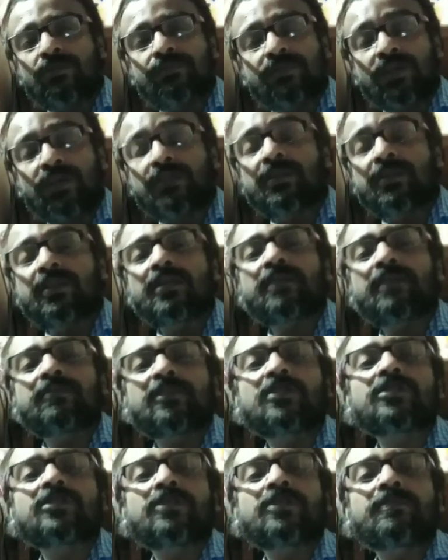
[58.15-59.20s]
খুব তাড়াতাড়ি
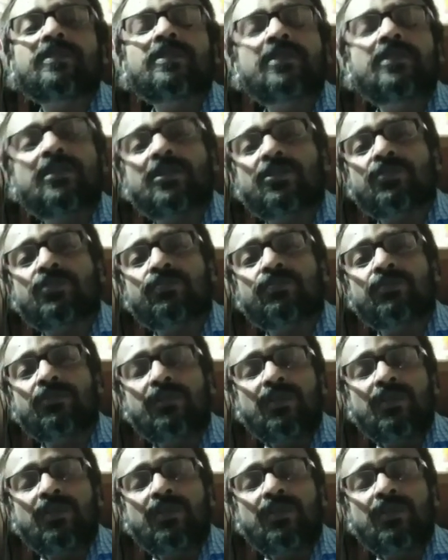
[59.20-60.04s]
আপনাদের সামনে নিয়ে আসবো